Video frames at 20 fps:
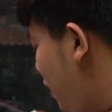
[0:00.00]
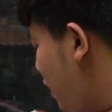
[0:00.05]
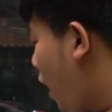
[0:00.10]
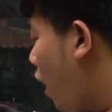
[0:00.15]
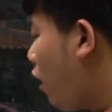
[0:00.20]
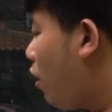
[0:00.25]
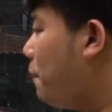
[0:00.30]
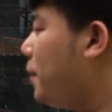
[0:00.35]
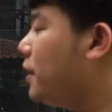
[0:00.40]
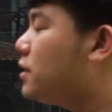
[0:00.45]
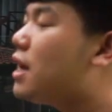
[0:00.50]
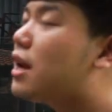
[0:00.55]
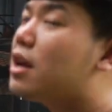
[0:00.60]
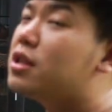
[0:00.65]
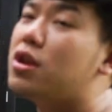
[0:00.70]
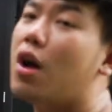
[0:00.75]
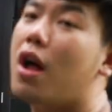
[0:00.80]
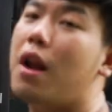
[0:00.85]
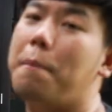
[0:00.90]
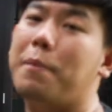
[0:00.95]
kalau
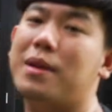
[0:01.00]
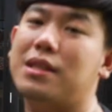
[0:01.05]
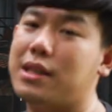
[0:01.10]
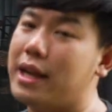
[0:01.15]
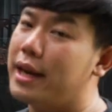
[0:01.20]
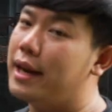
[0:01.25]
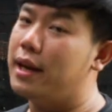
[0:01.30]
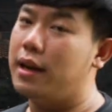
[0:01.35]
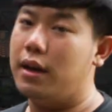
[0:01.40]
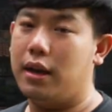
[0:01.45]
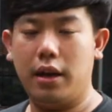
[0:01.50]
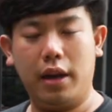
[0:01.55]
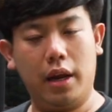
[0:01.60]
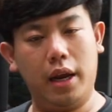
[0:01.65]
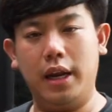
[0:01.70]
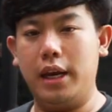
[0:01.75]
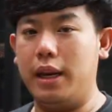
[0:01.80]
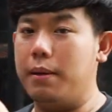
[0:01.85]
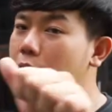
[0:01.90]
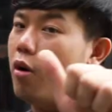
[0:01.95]
bicara soal mesin,
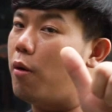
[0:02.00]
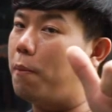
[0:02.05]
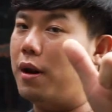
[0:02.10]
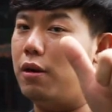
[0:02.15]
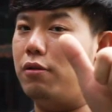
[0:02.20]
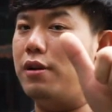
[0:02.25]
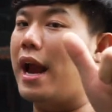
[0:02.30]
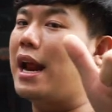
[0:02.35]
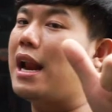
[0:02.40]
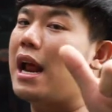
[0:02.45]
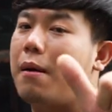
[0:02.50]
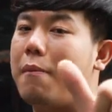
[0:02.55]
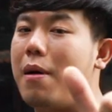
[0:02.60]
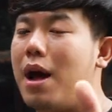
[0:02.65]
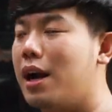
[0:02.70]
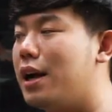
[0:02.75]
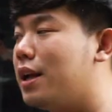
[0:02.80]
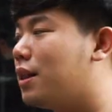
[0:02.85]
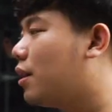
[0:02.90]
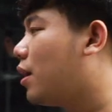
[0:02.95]
ini mobil udah enak
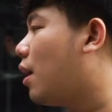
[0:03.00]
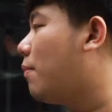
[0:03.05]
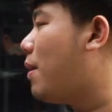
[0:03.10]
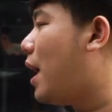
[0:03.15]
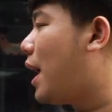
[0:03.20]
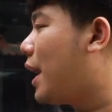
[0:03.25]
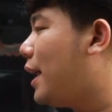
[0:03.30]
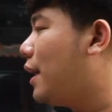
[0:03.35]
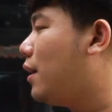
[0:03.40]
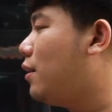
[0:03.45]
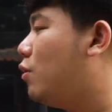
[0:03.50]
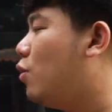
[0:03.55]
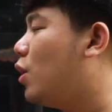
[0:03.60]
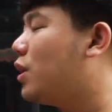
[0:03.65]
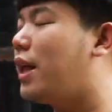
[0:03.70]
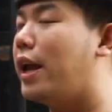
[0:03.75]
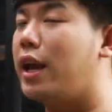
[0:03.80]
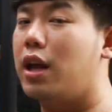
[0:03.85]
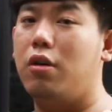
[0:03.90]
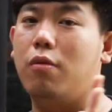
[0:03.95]
banget. Kemarin gue
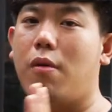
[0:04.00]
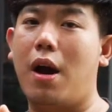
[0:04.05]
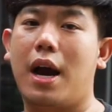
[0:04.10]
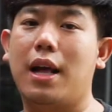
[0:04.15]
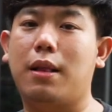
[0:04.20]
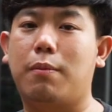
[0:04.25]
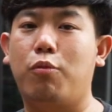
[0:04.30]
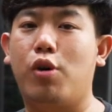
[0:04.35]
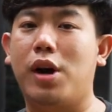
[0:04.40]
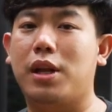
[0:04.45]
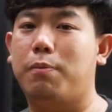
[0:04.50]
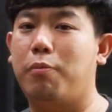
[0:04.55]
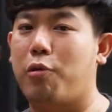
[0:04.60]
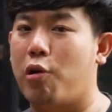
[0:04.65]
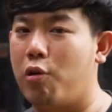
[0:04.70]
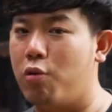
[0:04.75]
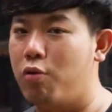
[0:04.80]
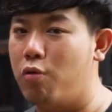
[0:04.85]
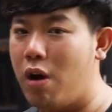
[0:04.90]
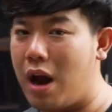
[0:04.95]
thank you banget buat
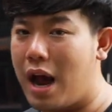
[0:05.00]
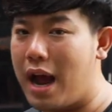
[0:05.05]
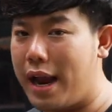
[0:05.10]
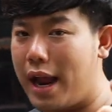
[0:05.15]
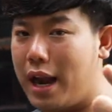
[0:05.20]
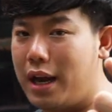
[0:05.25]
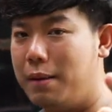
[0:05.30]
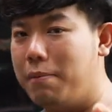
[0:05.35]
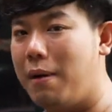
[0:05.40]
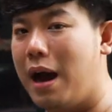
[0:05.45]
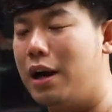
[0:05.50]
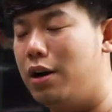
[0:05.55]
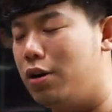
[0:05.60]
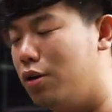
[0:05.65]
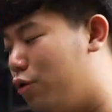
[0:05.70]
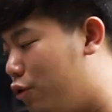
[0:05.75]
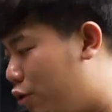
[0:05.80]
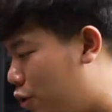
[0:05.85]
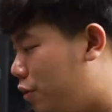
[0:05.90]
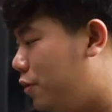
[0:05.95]
bro gue yang di
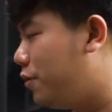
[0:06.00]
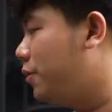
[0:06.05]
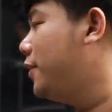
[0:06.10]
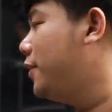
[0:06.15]
Bandung